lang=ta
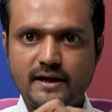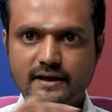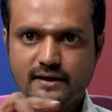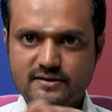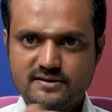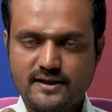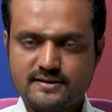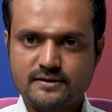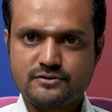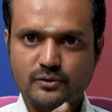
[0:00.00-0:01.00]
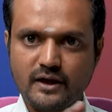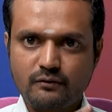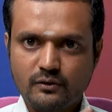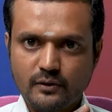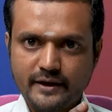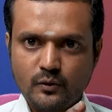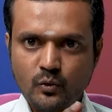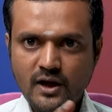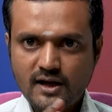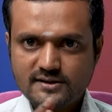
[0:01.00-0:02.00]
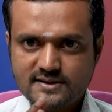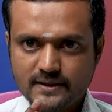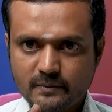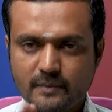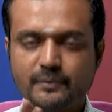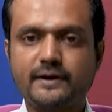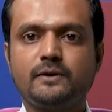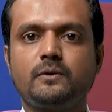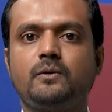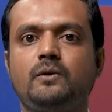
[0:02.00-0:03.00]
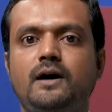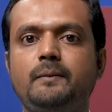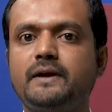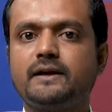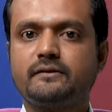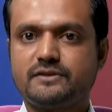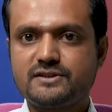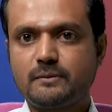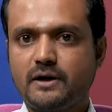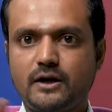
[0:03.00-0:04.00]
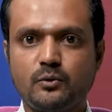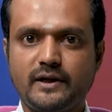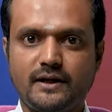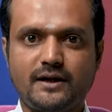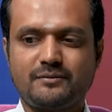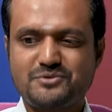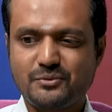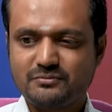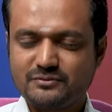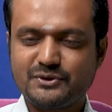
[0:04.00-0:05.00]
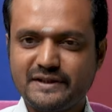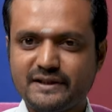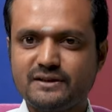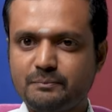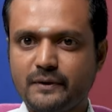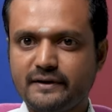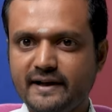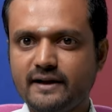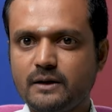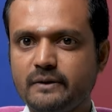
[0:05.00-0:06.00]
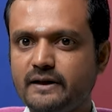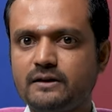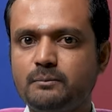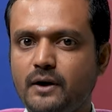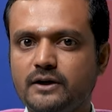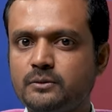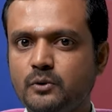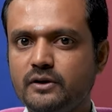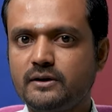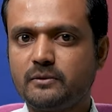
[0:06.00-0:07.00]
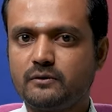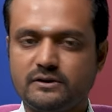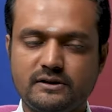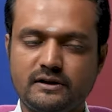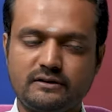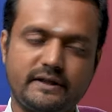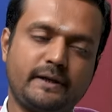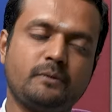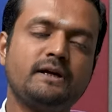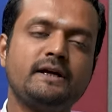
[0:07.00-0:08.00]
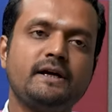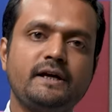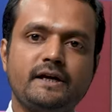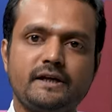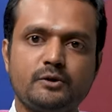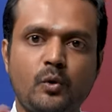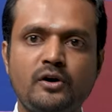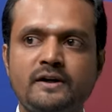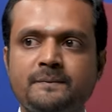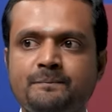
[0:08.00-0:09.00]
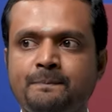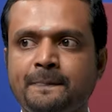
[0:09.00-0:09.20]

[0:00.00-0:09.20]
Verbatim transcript: யார் யார் ஸ்டார் சீட்னு சொல்லி அவங்களுடைய குணாதிசயம் எப்படி இருக்கும் அப்படிங்கிறத வச்சு நம்ம கண்டுபிடிக்கலாம் ஸோ இருந்து ப நெருக்கமாக இருந்து பழகும்பொழுது நமக்கு வந்து தெரியும் இது ஒன்று